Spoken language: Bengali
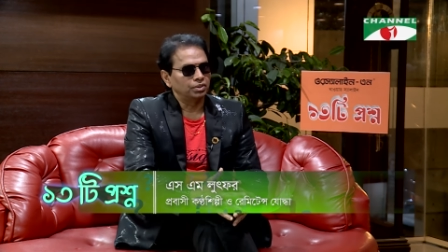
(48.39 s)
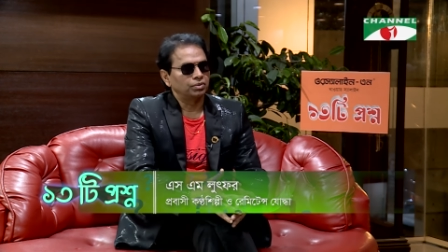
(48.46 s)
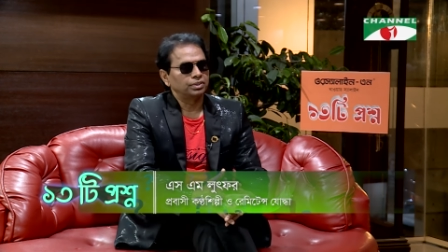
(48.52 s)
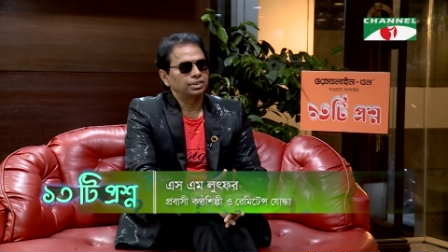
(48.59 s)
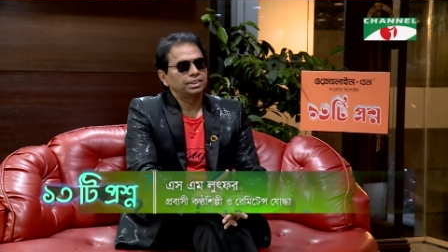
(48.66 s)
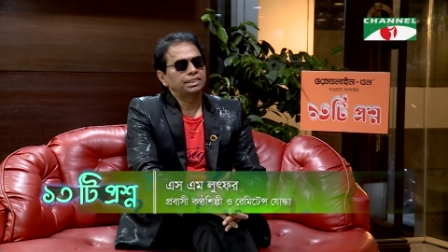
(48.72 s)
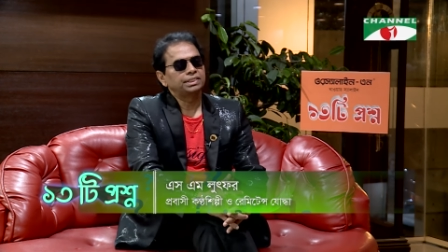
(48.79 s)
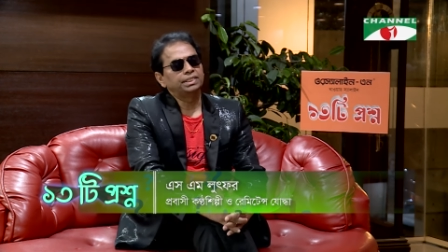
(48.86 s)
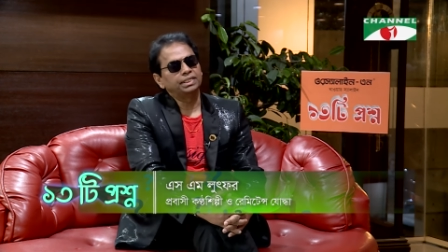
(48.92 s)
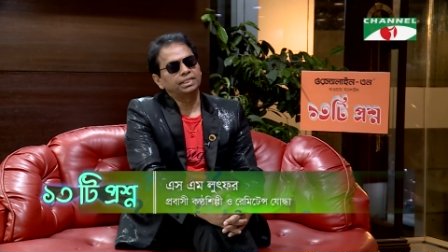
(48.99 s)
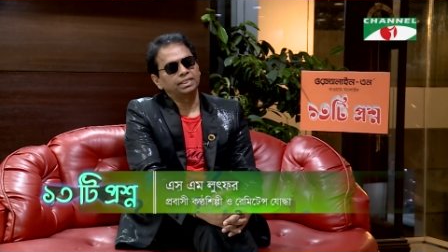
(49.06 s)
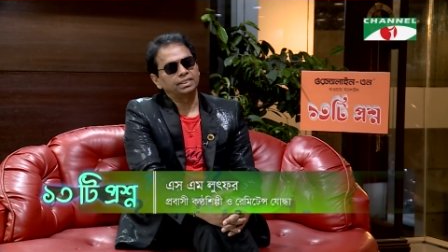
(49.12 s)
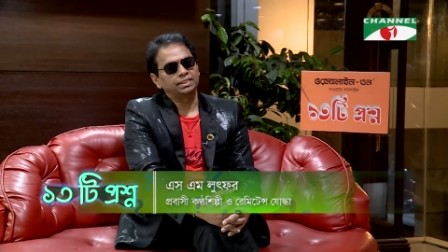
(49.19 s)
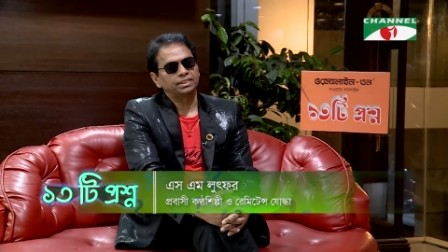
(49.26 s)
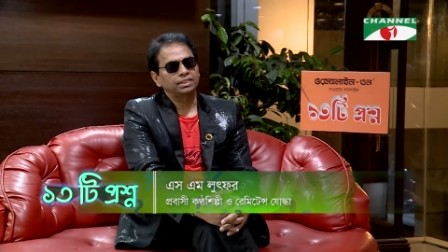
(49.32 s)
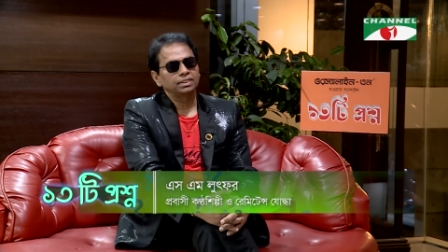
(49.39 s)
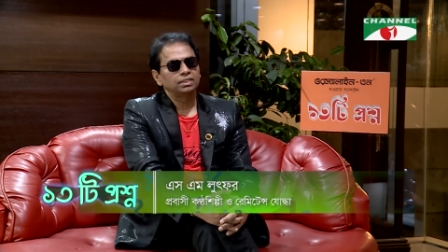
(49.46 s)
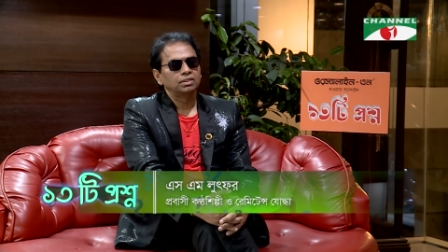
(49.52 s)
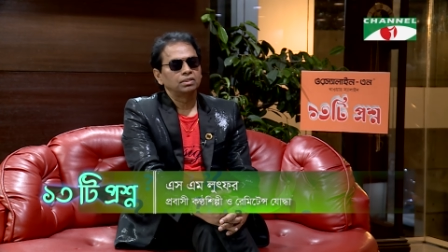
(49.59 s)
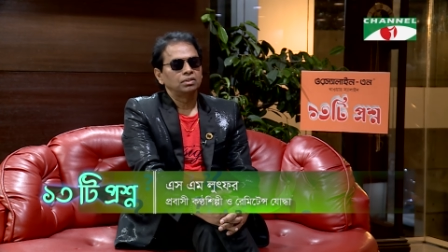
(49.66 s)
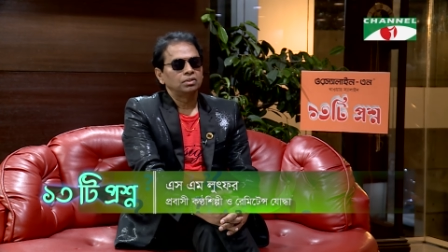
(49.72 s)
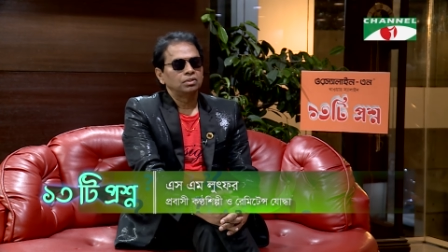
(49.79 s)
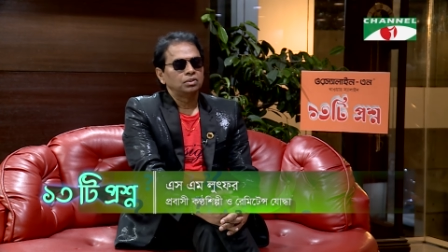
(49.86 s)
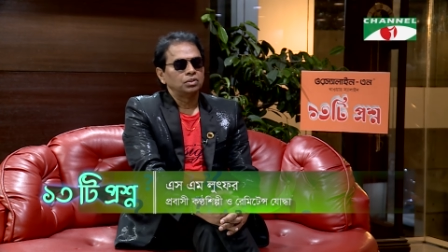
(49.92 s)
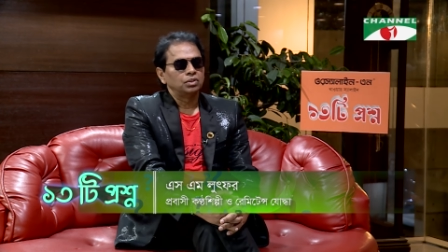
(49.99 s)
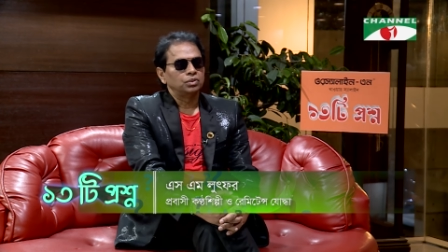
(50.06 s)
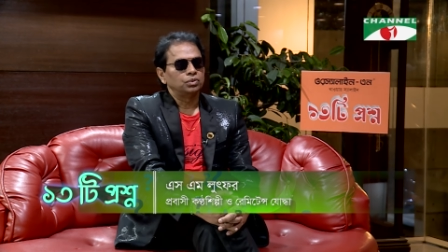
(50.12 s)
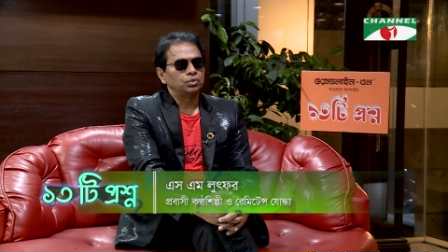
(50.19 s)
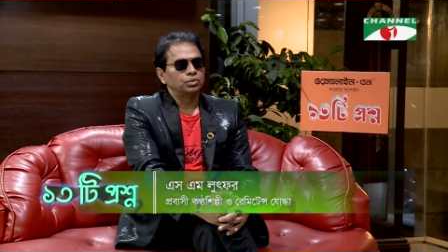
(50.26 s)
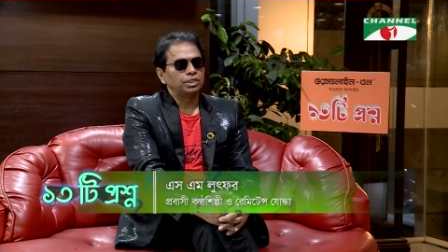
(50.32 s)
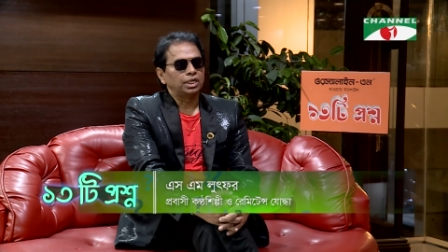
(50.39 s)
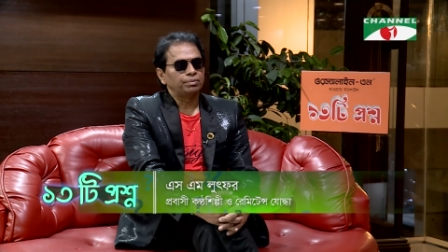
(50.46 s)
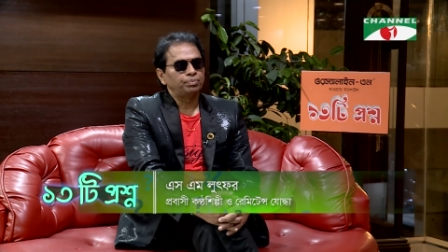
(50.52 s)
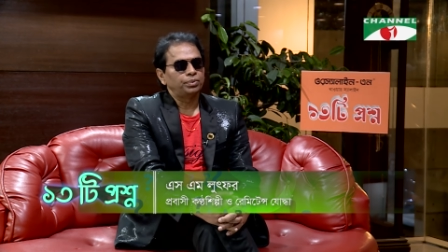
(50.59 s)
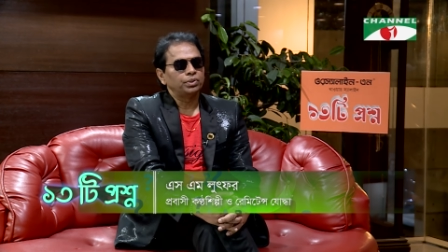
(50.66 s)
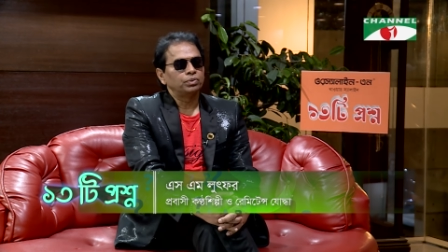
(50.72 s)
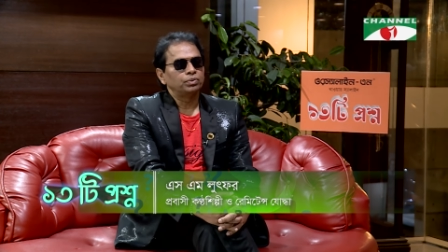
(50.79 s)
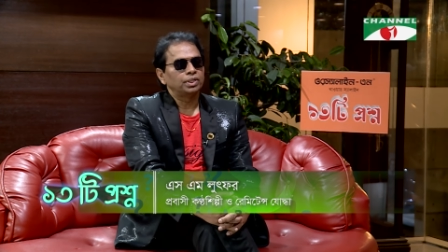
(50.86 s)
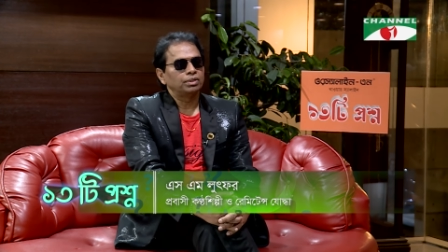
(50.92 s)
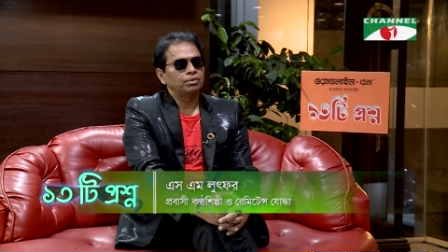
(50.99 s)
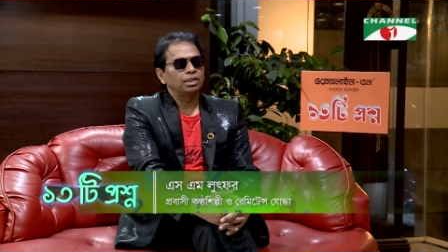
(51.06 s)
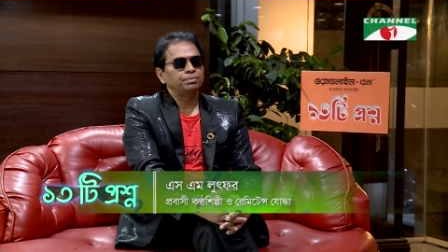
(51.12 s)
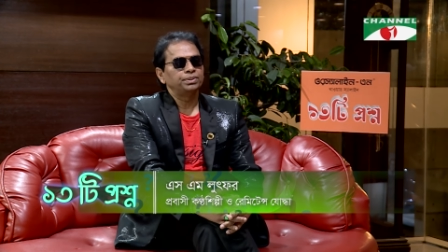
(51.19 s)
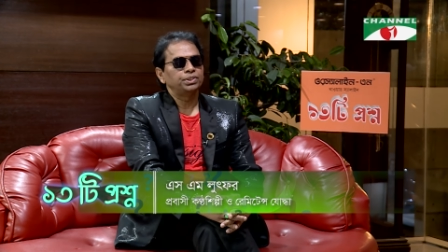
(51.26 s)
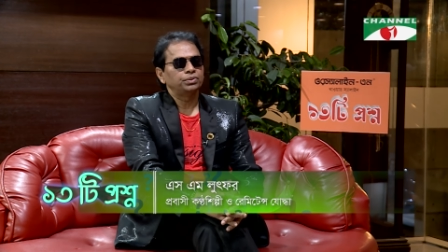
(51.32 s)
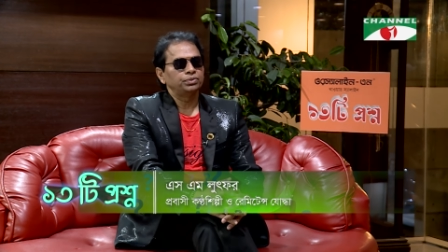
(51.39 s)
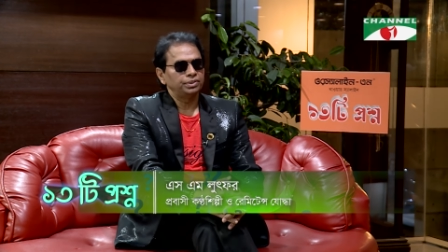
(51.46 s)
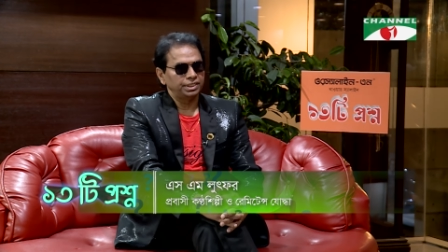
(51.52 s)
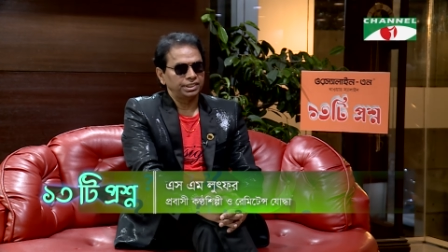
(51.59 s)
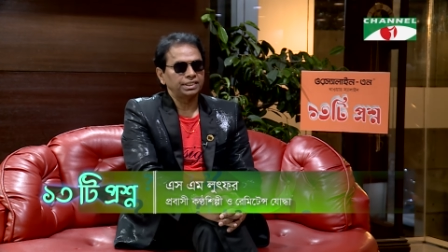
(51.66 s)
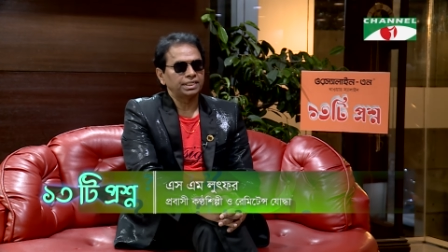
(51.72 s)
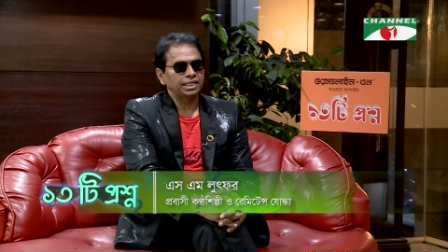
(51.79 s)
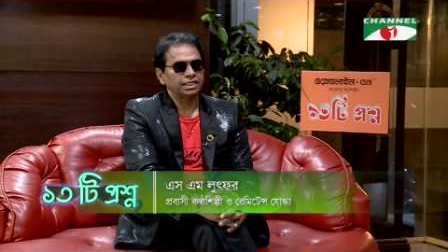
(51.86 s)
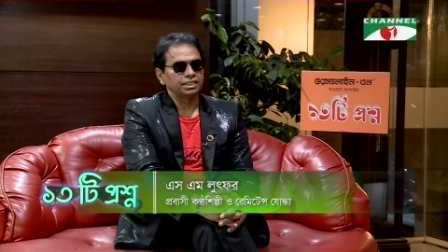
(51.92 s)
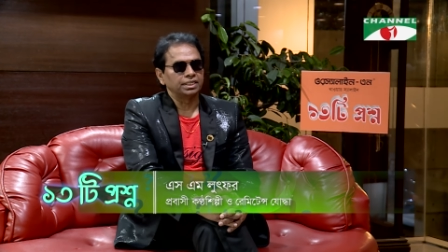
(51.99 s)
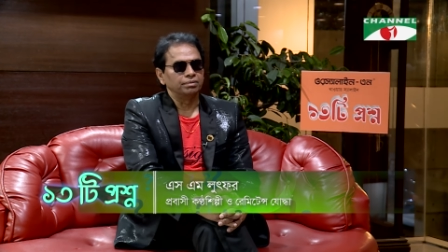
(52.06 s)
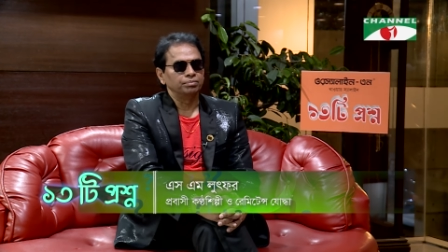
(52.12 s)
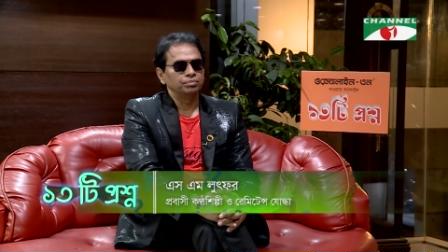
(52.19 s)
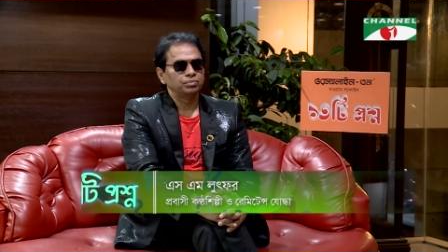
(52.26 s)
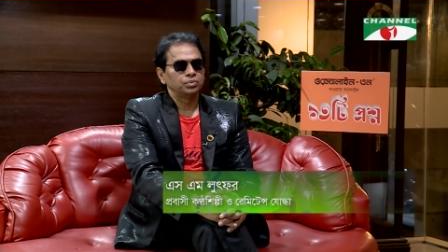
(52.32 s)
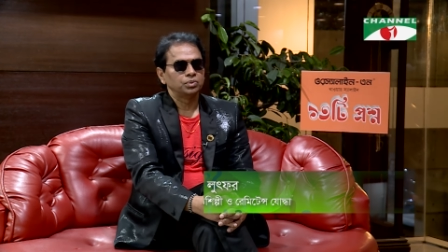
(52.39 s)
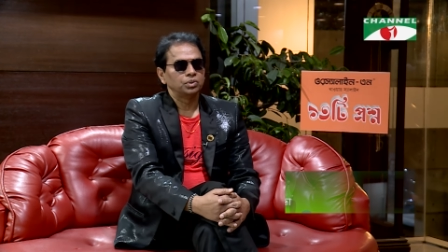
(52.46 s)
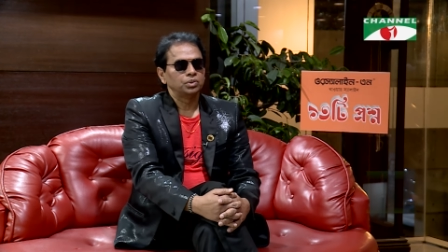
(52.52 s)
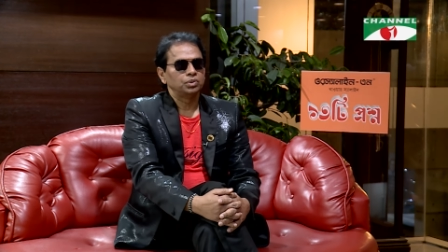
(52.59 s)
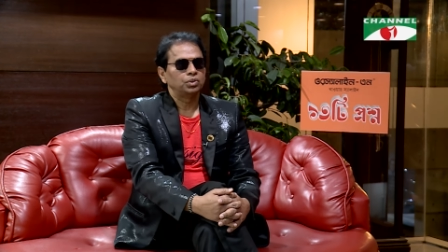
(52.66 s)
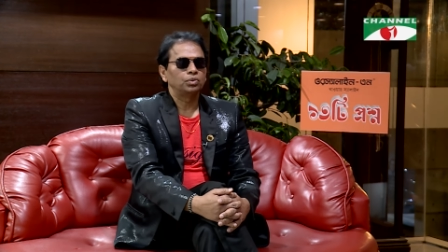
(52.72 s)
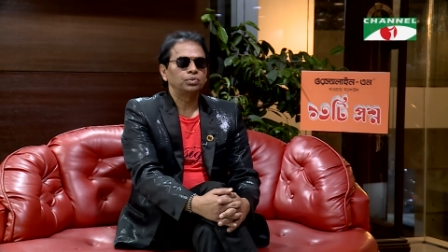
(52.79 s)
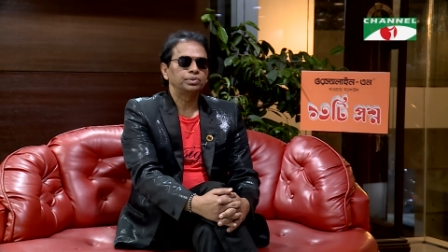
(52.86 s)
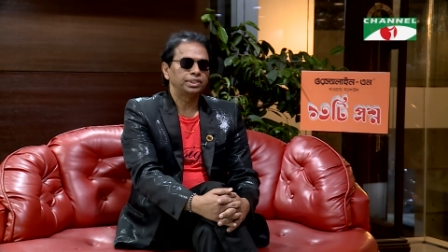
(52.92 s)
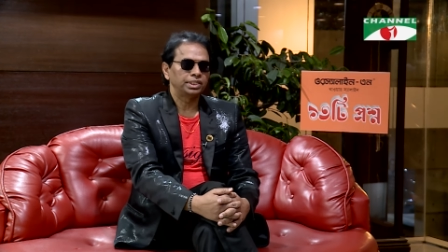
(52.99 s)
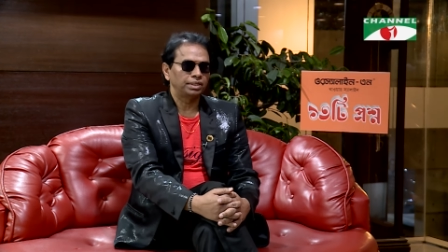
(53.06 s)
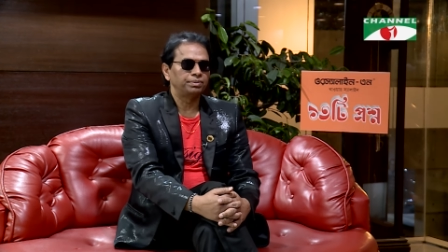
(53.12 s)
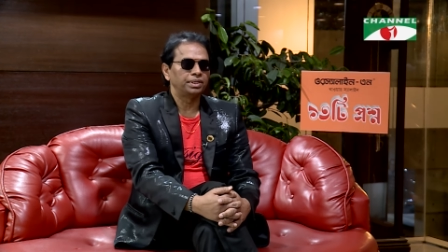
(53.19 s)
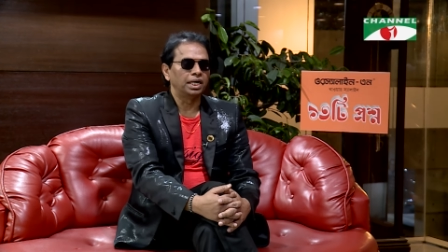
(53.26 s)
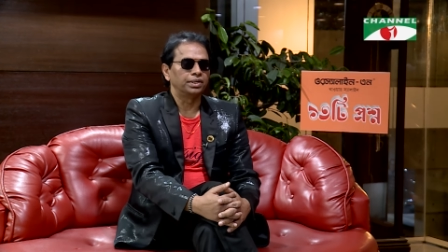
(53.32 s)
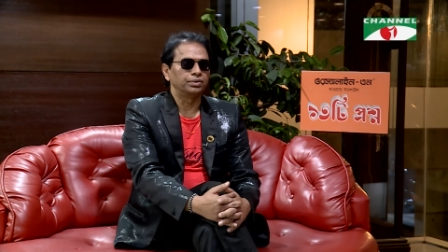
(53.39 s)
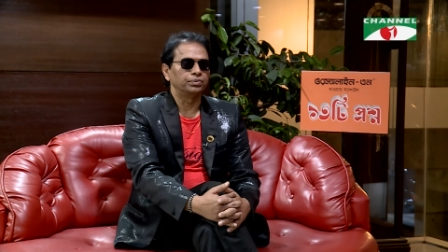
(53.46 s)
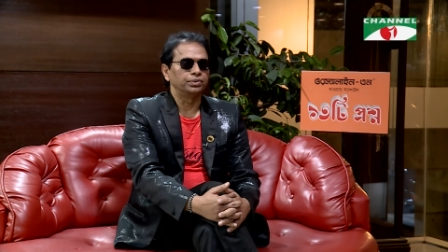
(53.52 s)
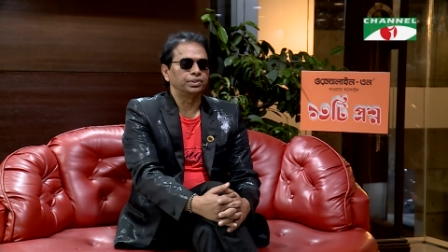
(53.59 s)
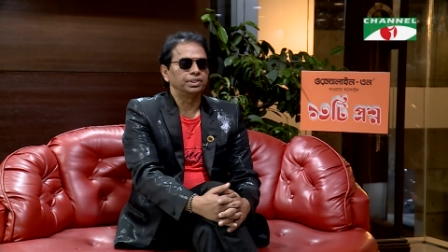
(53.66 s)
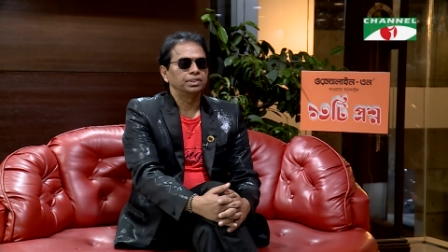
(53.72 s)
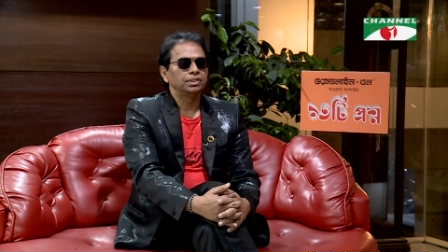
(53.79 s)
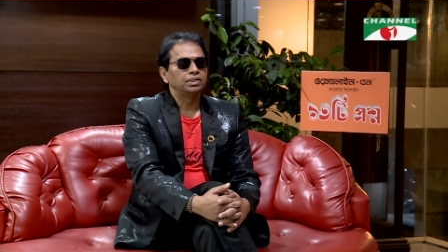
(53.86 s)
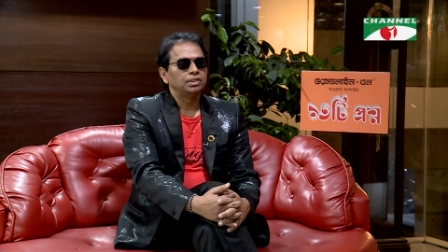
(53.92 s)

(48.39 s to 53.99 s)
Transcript: কথাটা ঠিকই আছে তো তারপরেও কারণ আমি যখন দেশে থাকতাম তখন থেকে আমি গান করি